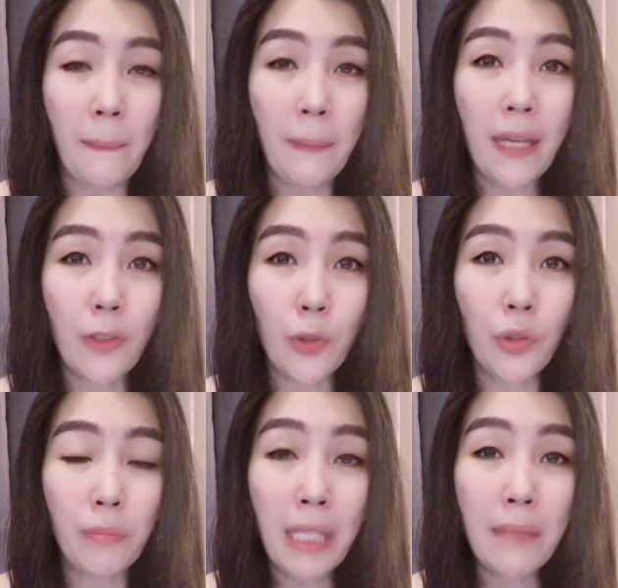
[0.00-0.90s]

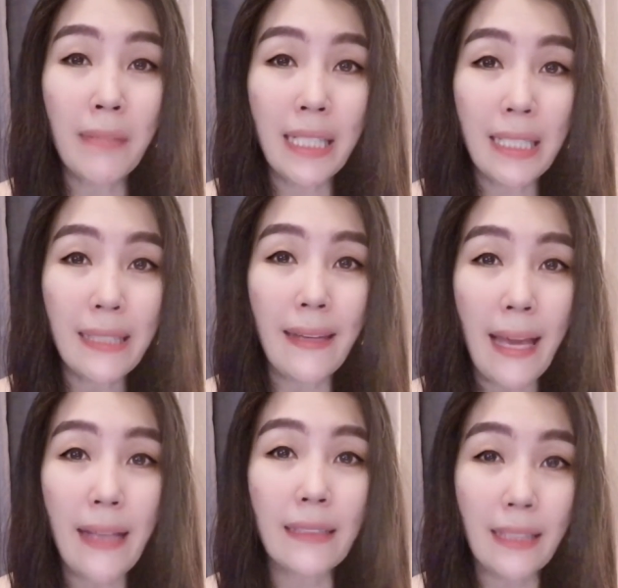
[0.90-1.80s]
Pero may mga
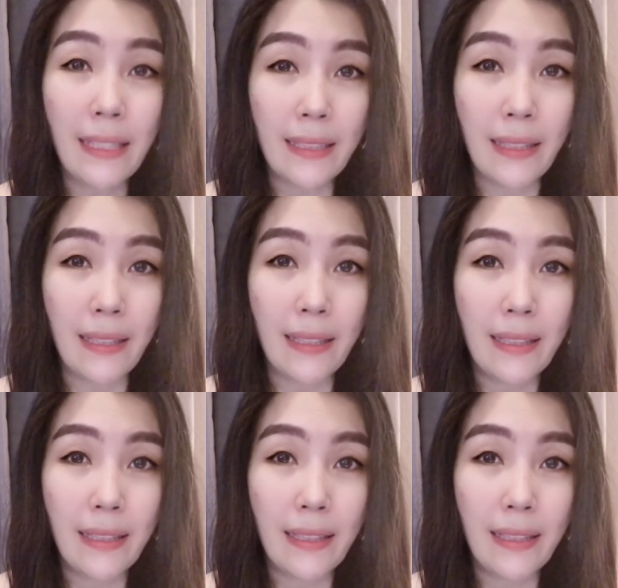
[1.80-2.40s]
lalaki talaga